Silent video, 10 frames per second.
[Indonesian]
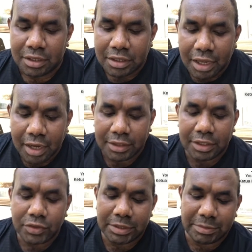Yang kita
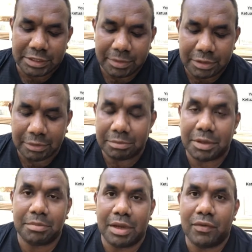tahu sama-sama
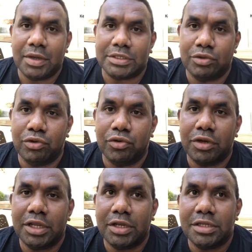teman-teman bahwa seluruh
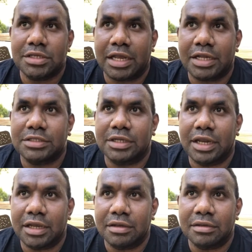dunia ini sekarang
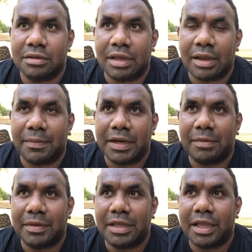sedang apa
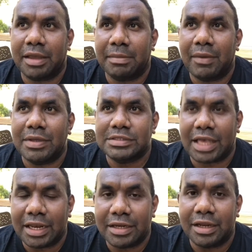namanya kayak mawas
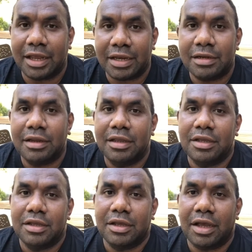sekali dengan
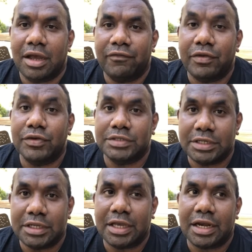virus
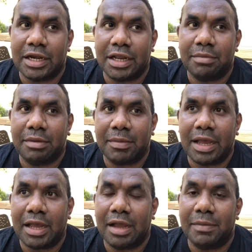ini karena memang
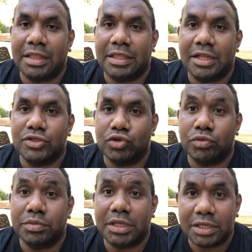angka kematian
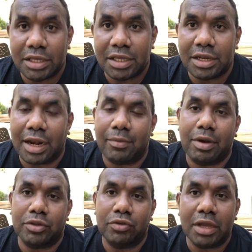cukup tinggi dalam
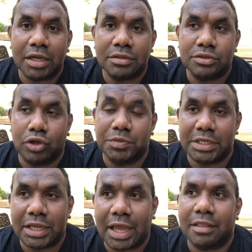waktu yang cukup
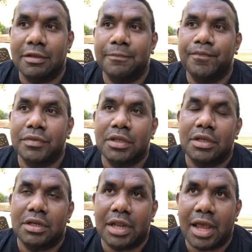singkat.
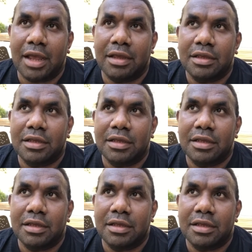Nah,